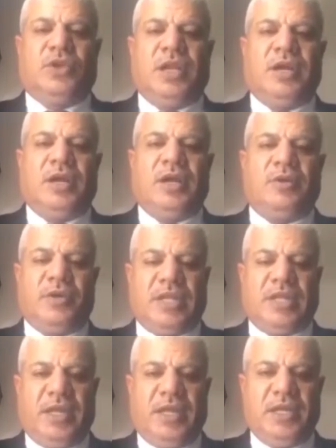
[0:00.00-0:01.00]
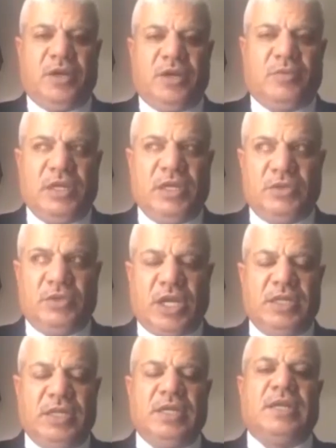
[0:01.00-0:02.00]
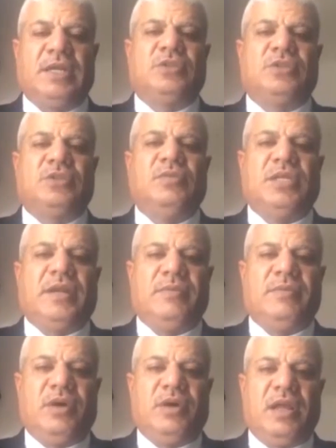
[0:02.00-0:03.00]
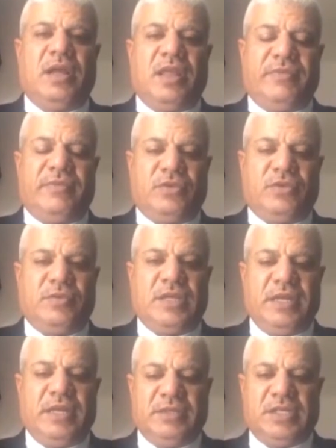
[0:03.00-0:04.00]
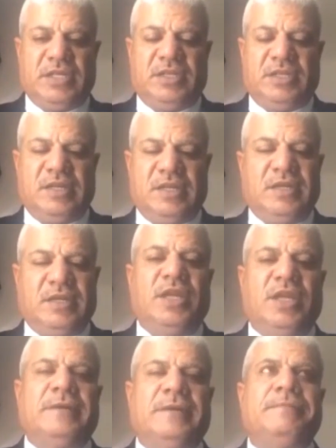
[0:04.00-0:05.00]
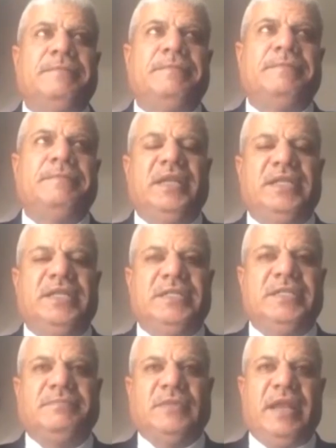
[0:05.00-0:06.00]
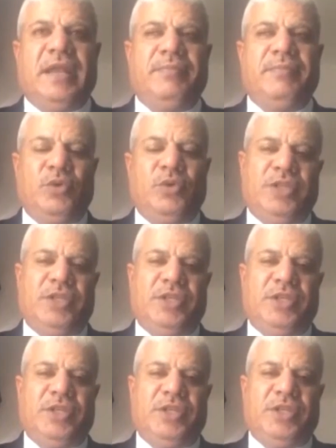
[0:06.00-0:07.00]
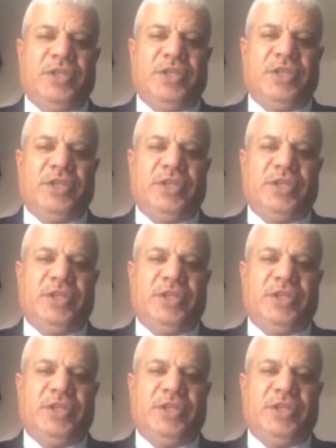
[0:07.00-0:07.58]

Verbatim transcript: آه، شكرا لكم وتحيه لكم ولمشاهدي قناتكم الكرام وعلى ضيفتكم الكريمه الست هدى. يعني انا بودي ان ان ابدا